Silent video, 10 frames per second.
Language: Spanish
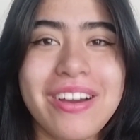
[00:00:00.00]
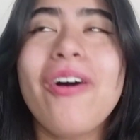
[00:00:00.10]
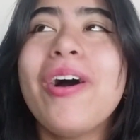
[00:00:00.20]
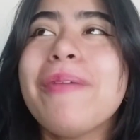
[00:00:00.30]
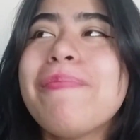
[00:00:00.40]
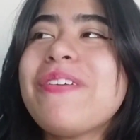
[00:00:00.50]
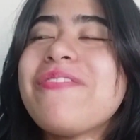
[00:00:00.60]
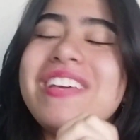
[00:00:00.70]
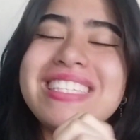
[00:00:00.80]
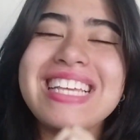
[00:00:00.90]
Hoy por
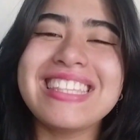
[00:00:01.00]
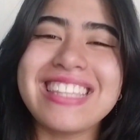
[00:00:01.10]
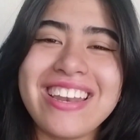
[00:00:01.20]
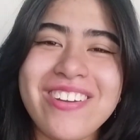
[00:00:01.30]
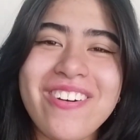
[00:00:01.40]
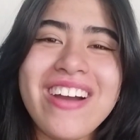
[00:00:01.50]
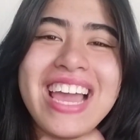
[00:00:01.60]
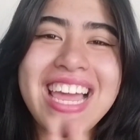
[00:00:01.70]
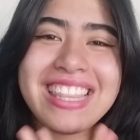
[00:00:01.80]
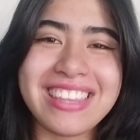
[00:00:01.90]
fin se estrenó
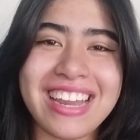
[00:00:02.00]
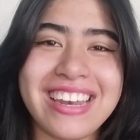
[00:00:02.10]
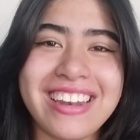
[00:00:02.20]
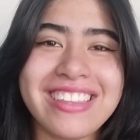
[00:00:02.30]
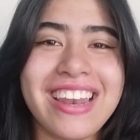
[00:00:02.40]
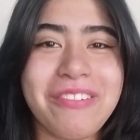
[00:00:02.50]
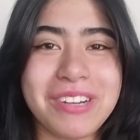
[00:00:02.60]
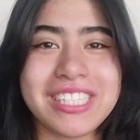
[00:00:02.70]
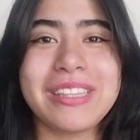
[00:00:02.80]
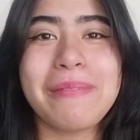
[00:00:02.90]
el tráiler de la
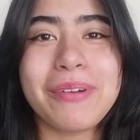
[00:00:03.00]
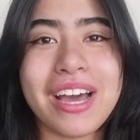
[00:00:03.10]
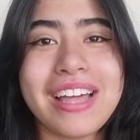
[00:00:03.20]
cuarta temporada